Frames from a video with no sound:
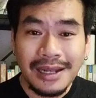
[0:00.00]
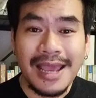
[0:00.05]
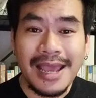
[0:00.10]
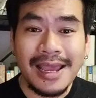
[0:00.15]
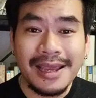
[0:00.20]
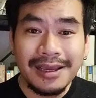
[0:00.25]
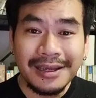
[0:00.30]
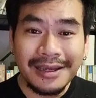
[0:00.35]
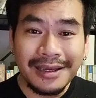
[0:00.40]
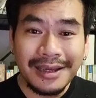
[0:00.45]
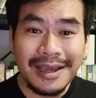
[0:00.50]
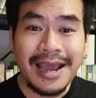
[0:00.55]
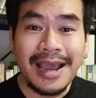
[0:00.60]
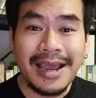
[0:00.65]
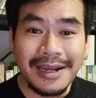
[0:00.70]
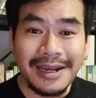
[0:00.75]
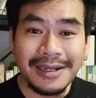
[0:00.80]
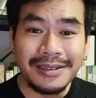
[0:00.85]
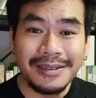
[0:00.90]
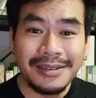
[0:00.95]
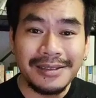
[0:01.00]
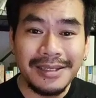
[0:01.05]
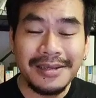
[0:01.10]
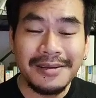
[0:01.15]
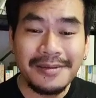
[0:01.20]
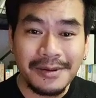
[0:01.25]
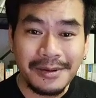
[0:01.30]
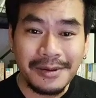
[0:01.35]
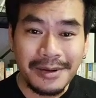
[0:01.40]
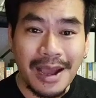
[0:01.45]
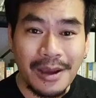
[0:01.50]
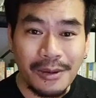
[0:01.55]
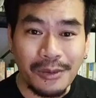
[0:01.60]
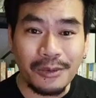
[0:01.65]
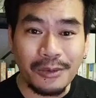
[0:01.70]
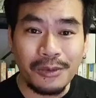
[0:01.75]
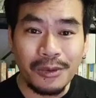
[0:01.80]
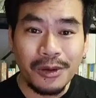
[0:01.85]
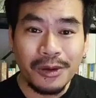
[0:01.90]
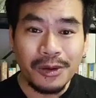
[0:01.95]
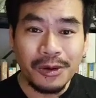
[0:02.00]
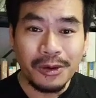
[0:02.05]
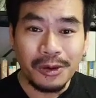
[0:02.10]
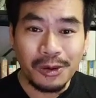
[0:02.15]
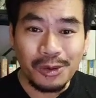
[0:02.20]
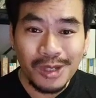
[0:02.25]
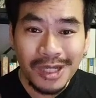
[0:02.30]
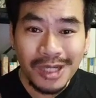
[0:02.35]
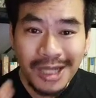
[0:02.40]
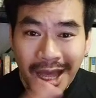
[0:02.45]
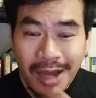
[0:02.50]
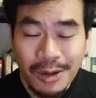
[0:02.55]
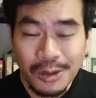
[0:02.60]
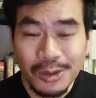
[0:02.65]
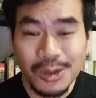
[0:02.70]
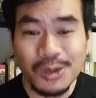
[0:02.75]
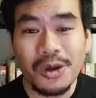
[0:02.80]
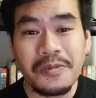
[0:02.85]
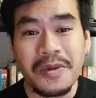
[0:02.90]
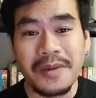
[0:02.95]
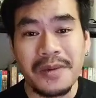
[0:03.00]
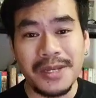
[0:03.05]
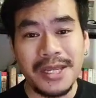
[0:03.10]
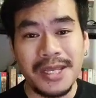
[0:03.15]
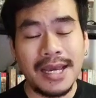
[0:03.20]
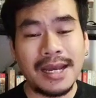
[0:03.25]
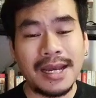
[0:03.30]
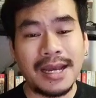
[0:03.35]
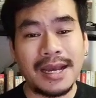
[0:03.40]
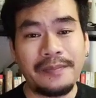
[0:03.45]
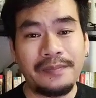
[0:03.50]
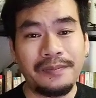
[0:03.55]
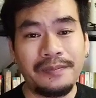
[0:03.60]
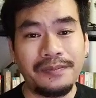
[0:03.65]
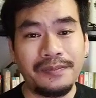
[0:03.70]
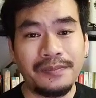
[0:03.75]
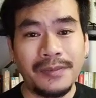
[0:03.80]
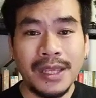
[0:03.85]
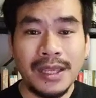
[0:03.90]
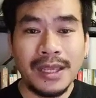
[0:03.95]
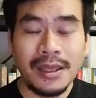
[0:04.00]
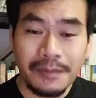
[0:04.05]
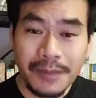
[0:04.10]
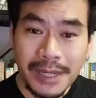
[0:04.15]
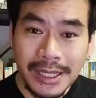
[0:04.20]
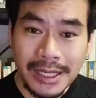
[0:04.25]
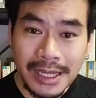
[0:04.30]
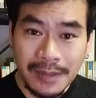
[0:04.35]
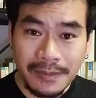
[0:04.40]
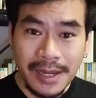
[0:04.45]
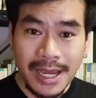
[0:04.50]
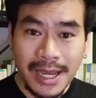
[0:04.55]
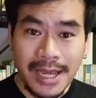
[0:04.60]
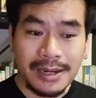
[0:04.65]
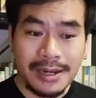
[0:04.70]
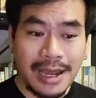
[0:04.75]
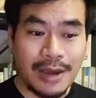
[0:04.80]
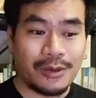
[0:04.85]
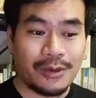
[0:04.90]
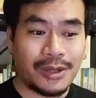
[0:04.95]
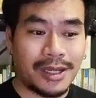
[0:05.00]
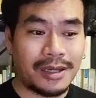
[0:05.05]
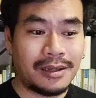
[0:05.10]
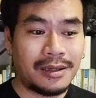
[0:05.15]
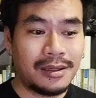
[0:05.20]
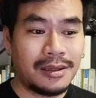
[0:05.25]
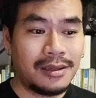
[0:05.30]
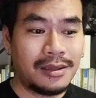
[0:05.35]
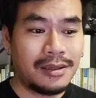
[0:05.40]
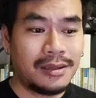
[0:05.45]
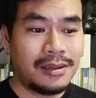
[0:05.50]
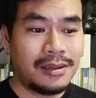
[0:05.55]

และการที่เรารู้เนื้อรู้ตัวแบบนี้ครับ มันทำให้เราเนี่ย